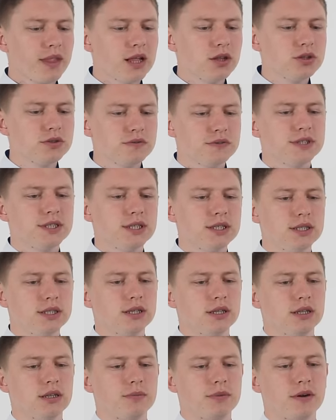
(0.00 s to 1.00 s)
То есть вы все
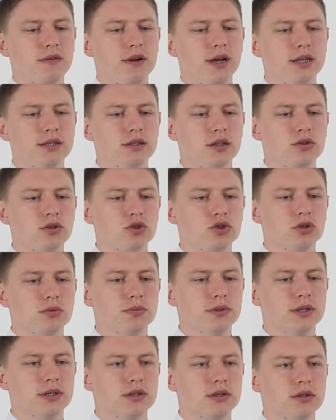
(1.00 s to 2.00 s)
силы направляете на то,
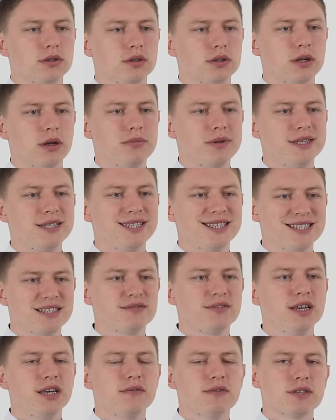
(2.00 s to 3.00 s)
чтобы обрести
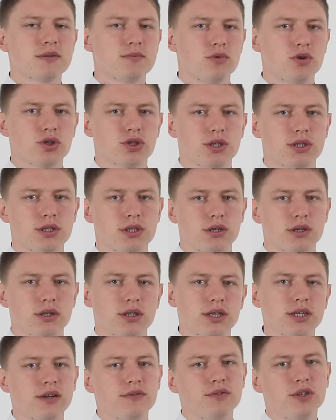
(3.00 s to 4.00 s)
свои возможности,
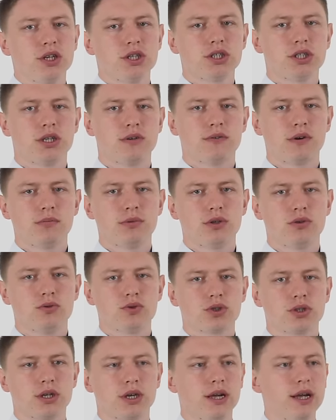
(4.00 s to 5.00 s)
тогда внешние вам не
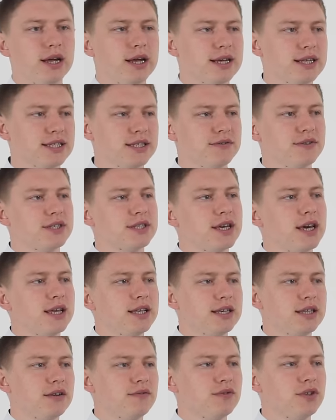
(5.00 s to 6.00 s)
нужны.
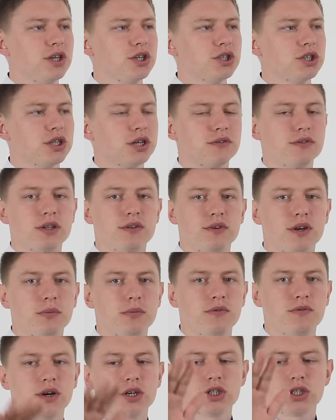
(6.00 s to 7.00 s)
Зависаете на внешних, в это
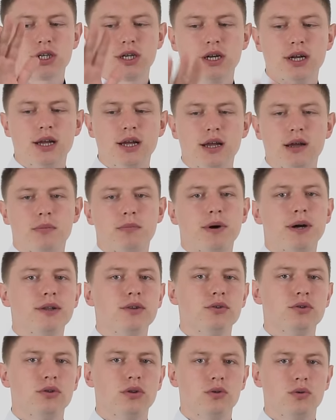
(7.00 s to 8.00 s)
время ваши
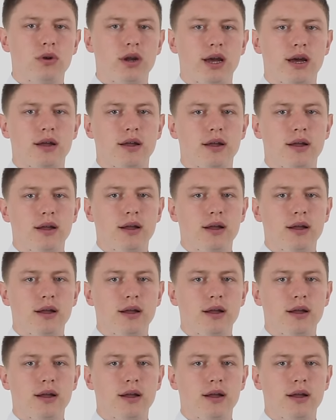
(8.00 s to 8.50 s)
падают до нуля.